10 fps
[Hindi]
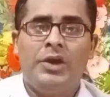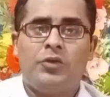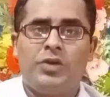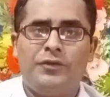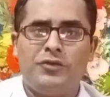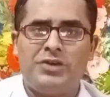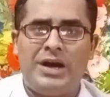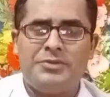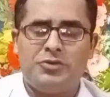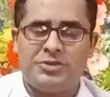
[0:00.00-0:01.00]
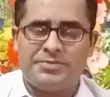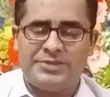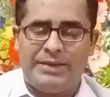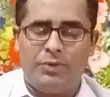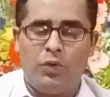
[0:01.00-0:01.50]
क्योंकि वो आप जो
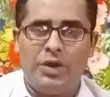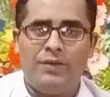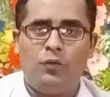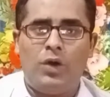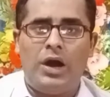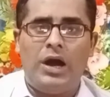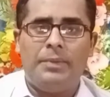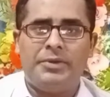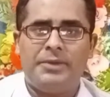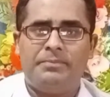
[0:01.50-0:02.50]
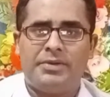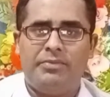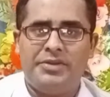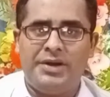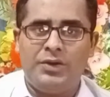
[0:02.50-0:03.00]
सब्सक्राइबर होंगे वो आपके
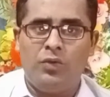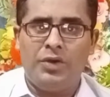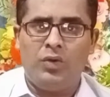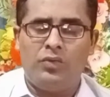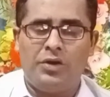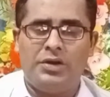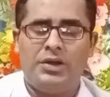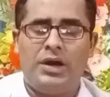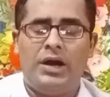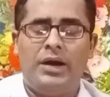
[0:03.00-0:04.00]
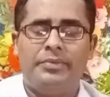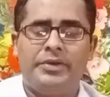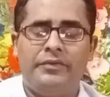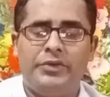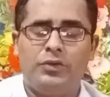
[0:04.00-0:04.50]
परमानेंट होंगे उन्होंने
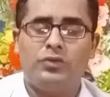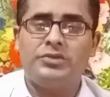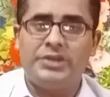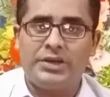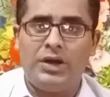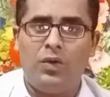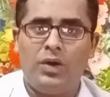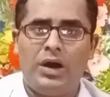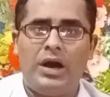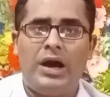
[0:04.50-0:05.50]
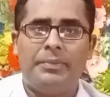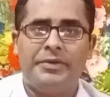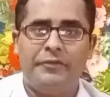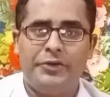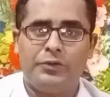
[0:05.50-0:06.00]
आपके वीडियो को देखा होगा
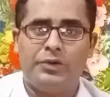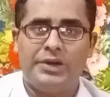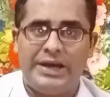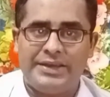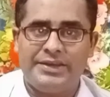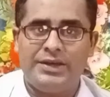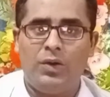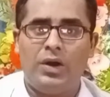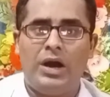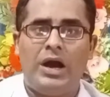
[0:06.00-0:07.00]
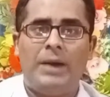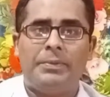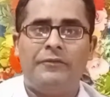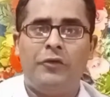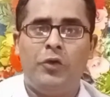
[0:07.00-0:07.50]
आपकी वीडियो को लाइक किया होगा
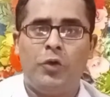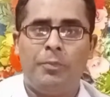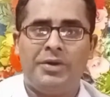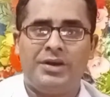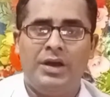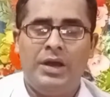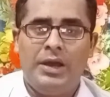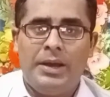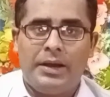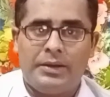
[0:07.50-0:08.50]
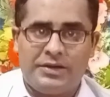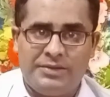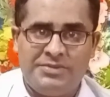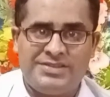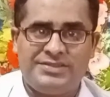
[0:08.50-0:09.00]
आपकी वीडियो के ऊपर
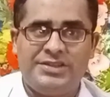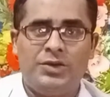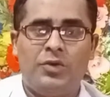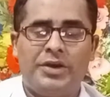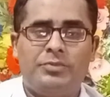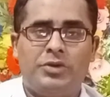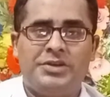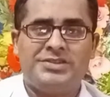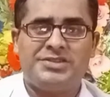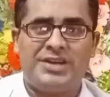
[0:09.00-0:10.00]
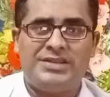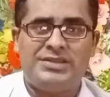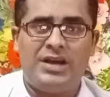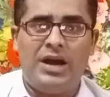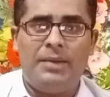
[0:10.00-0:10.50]
कमेंट्स दिए होंगे इस तरह
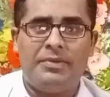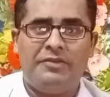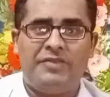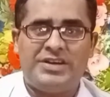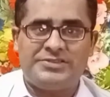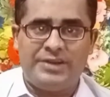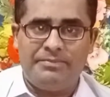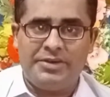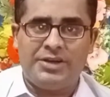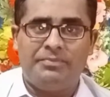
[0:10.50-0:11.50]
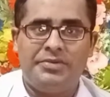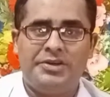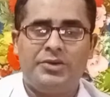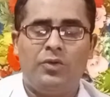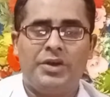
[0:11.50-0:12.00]
से आपका वॉच टाइम भी
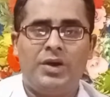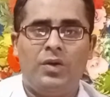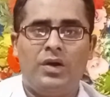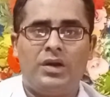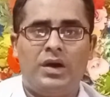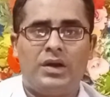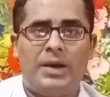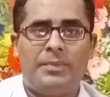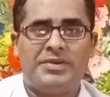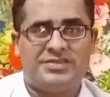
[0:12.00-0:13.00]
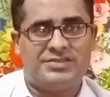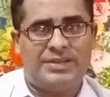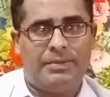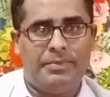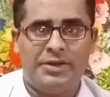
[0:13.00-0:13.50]
कंप्लीट हो गया होगा और आपका
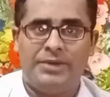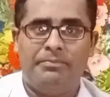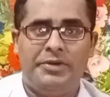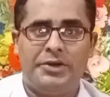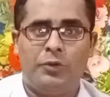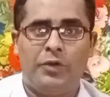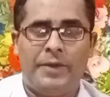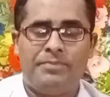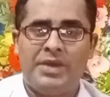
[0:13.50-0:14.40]
सब्सक्राइबर भी कंप्लीट होंगे